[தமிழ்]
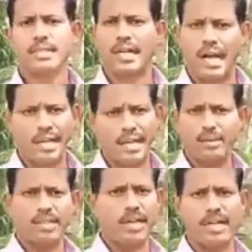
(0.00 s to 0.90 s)
காயில்
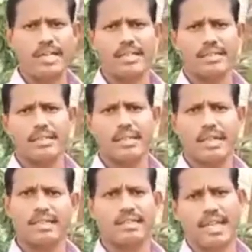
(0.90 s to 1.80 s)
ஒரு காய்
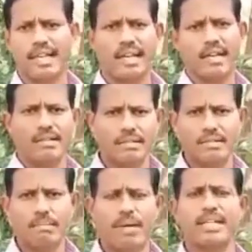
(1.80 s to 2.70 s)
அது தேங்காய்
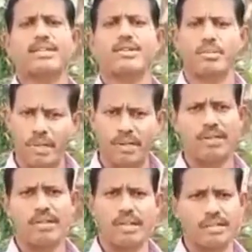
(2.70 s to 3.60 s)
பழத்தில் ஒரு
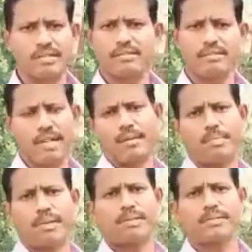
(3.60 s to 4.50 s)
பழம் அது
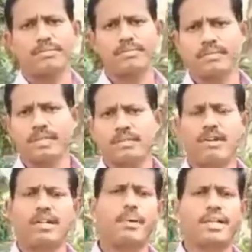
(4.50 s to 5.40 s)
வாழைப்பழம்
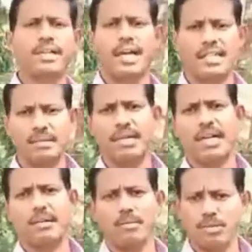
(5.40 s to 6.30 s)
வழிபாடுகள் அதிகமாக
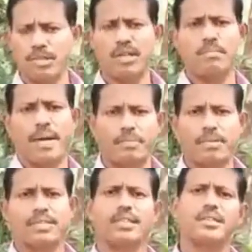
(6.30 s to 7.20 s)
நான் முன்னோர்கள்
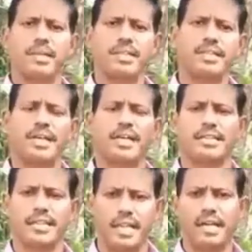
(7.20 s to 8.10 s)
பயன்படுத்தினது பார்த்தீங்கன்னாக்கா
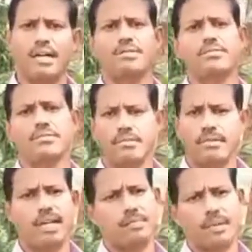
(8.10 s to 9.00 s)
தேங்காவும்
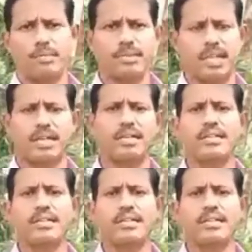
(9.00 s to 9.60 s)
வாழைப்பழமும் தான்